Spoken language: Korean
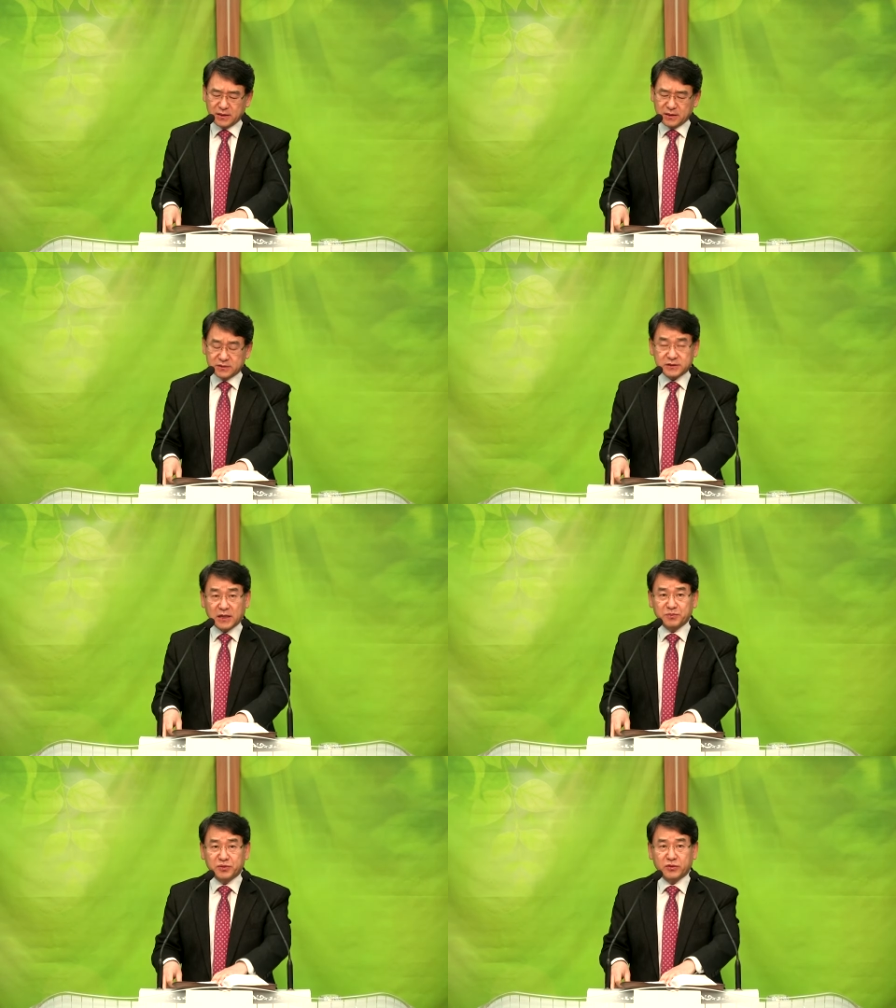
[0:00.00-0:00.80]

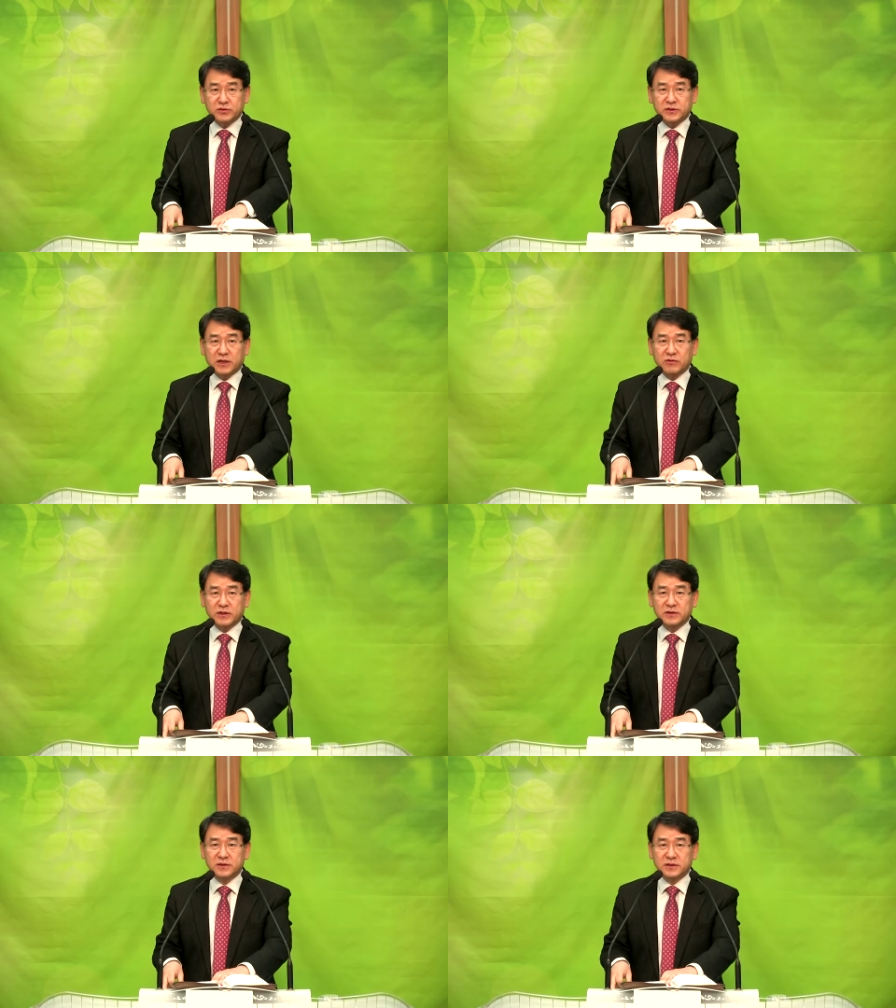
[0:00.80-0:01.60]
사프로스라고
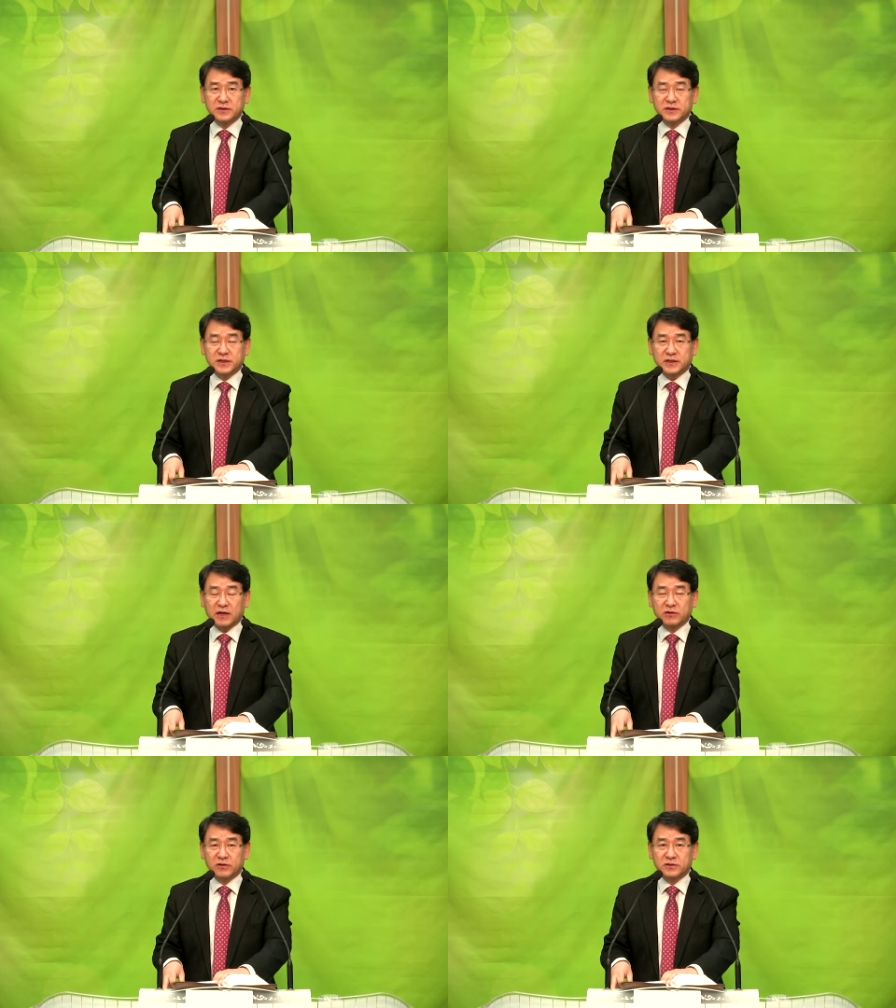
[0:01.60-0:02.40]
하는 이제
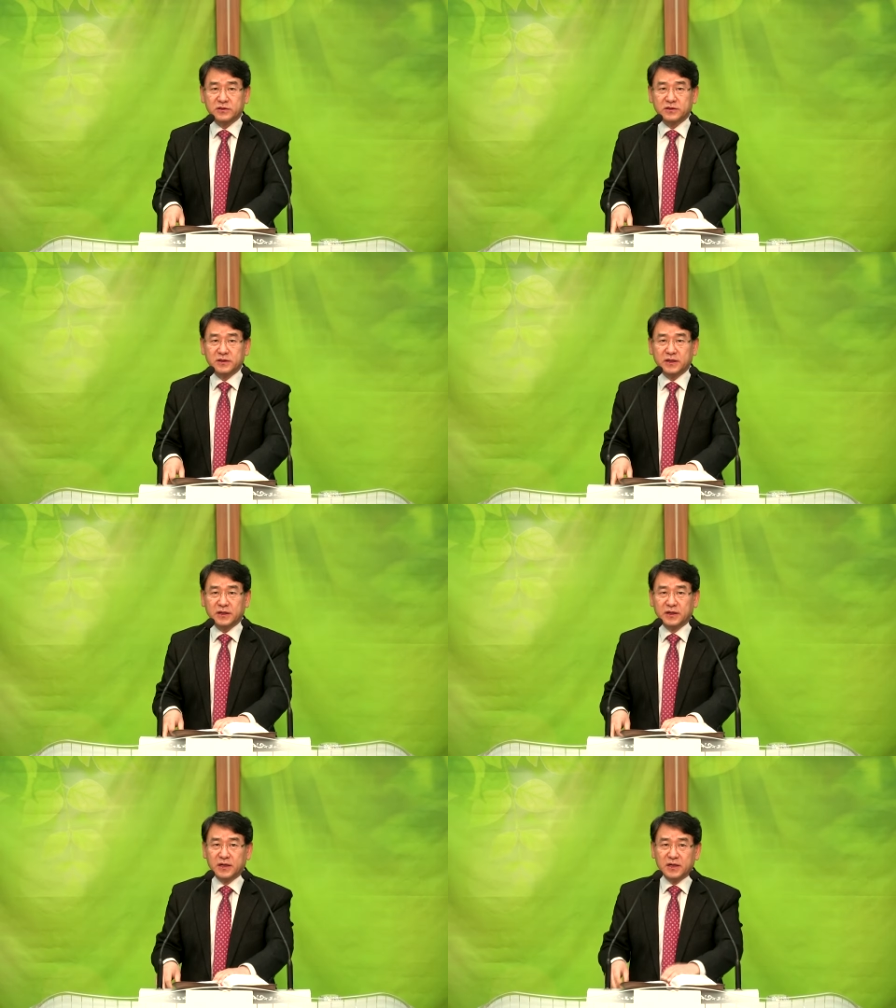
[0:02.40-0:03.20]
단어를 쓰는데